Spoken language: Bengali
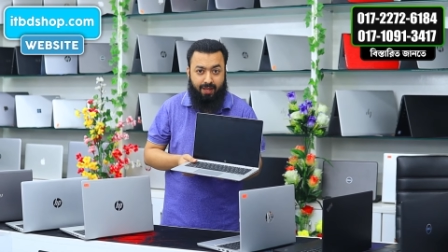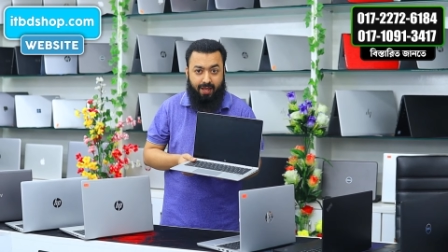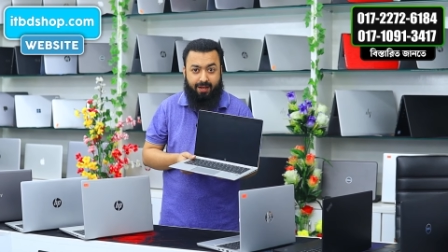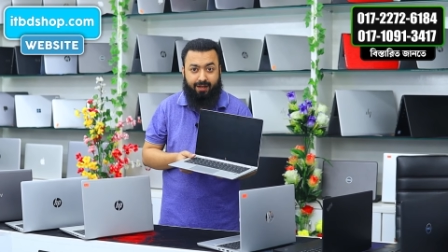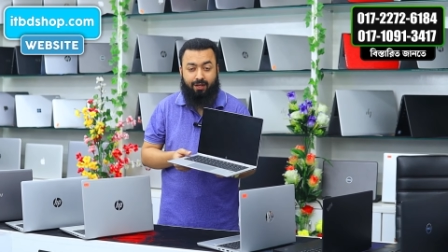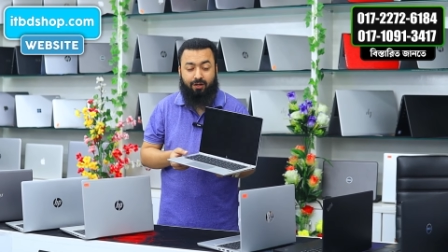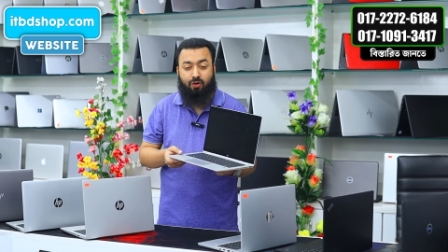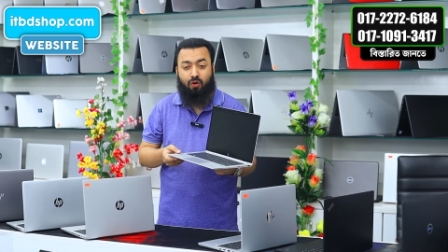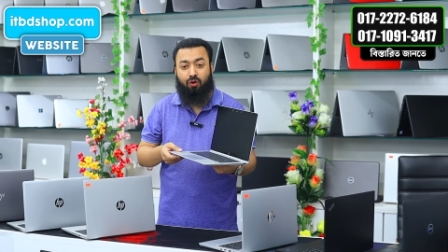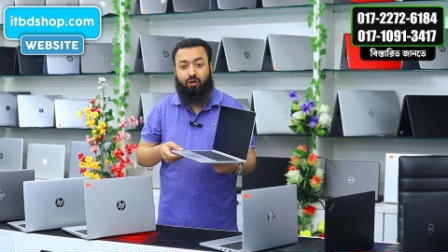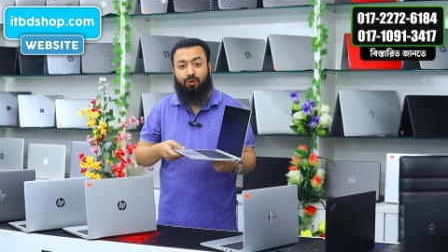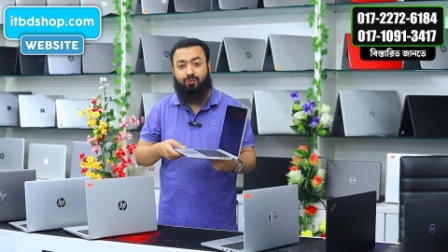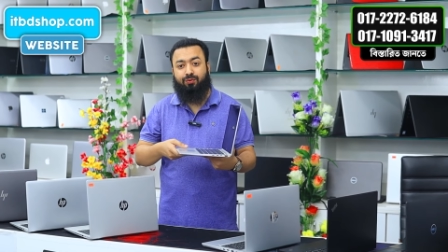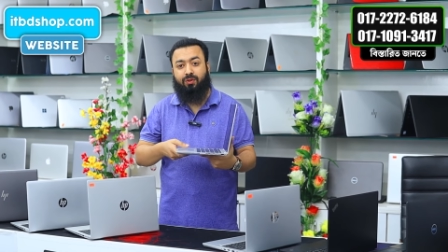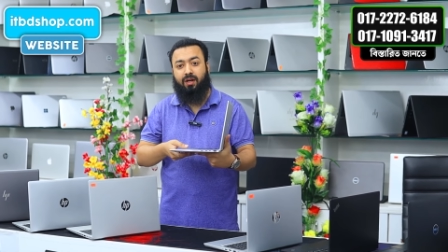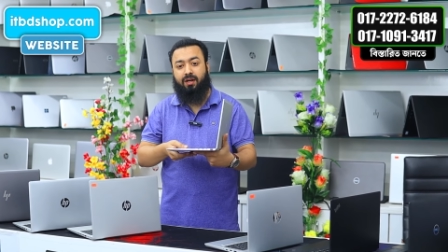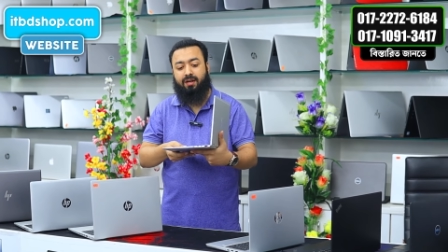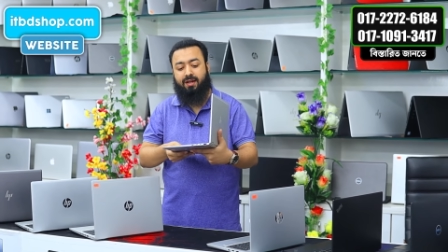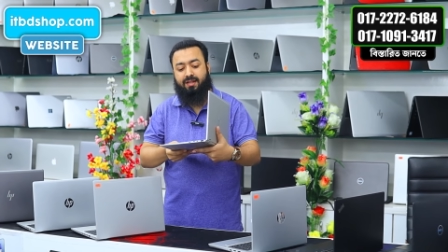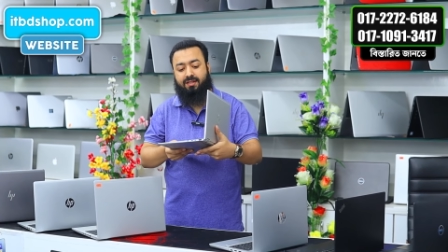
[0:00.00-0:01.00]
ব্যাং অ্যান্ড অল
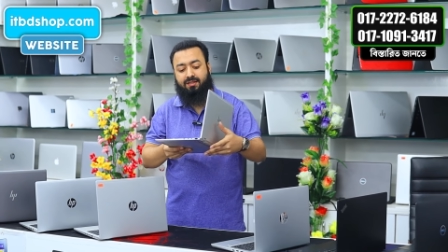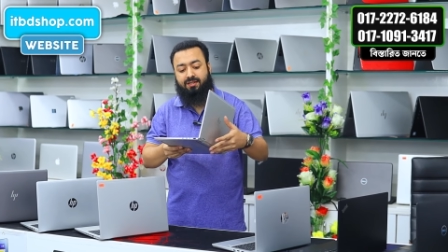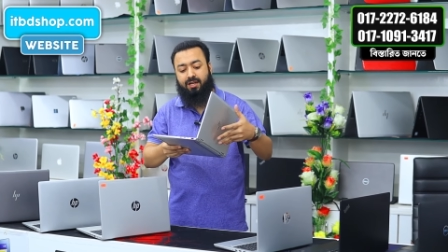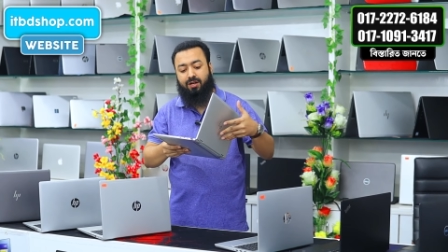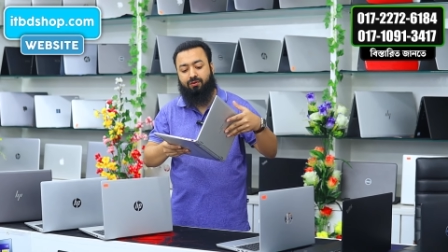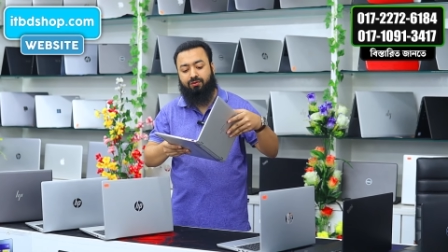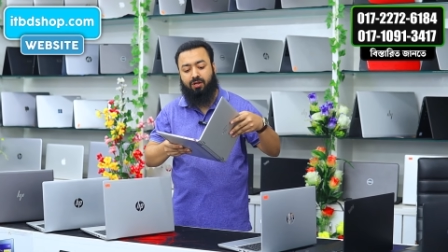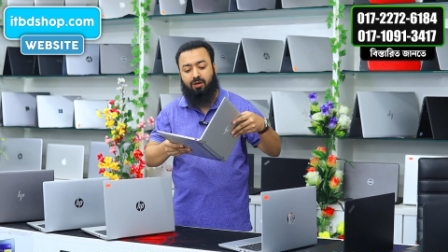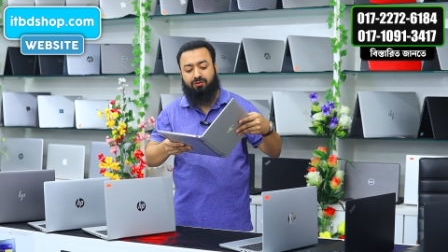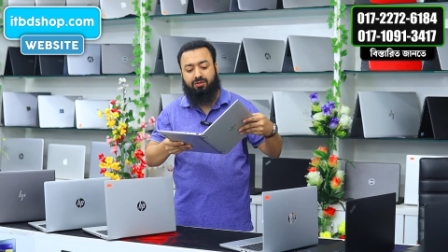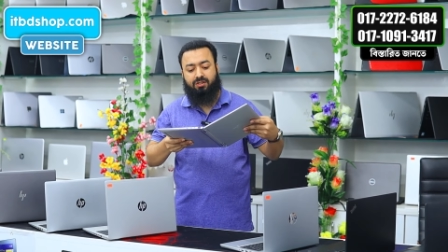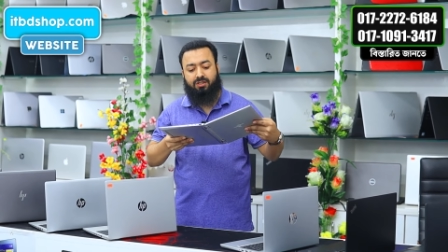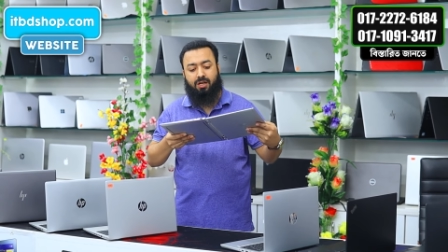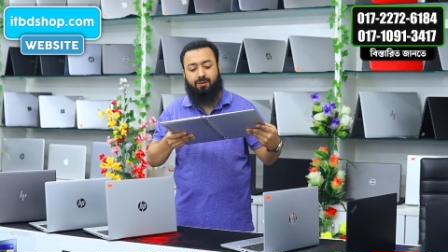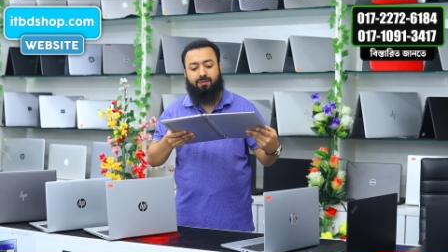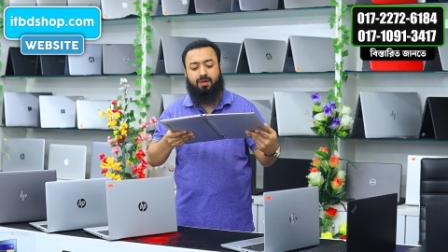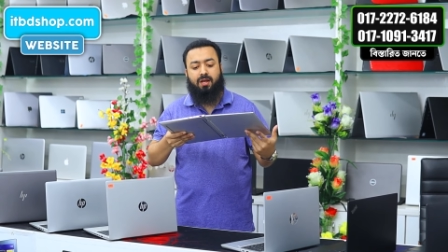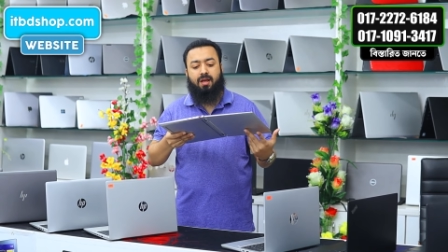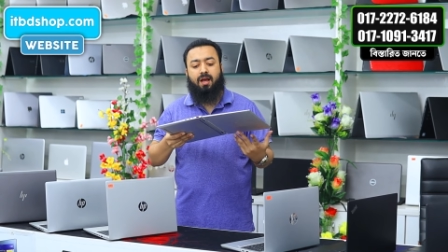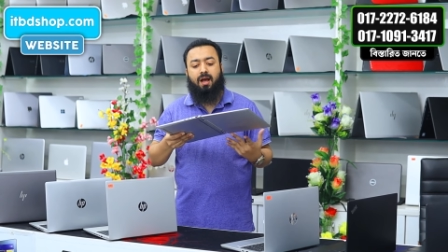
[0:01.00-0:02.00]
অপশনাল স্টিরো সাউন্ড সিস্টেম